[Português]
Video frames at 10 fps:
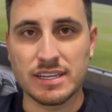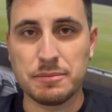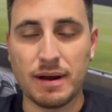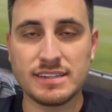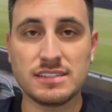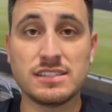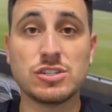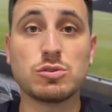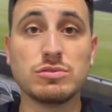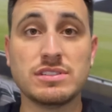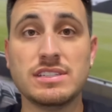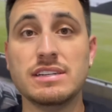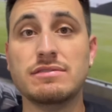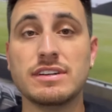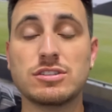Imagens
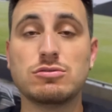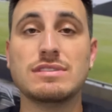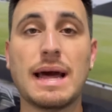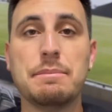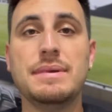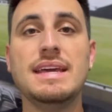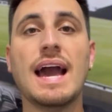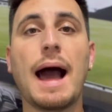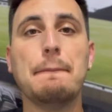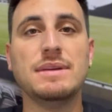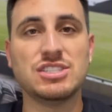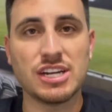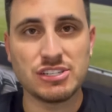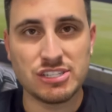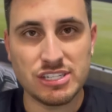exclusivas do Nabi
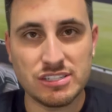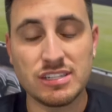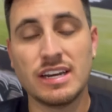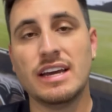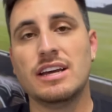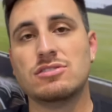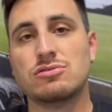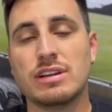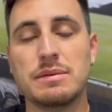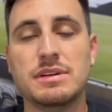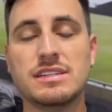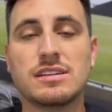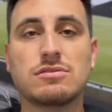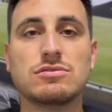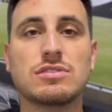Abichedid, zona
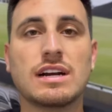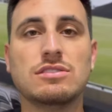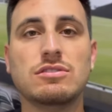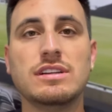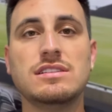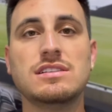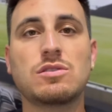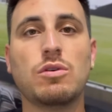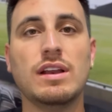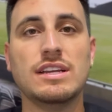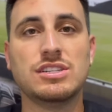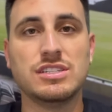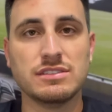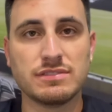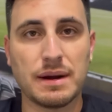mista com jogadores e
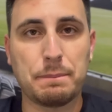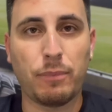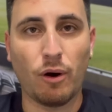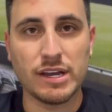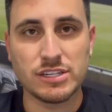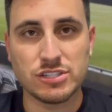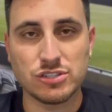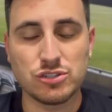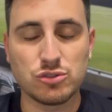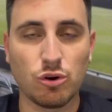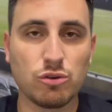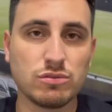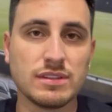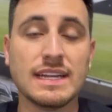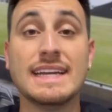coletiva pós-jogo.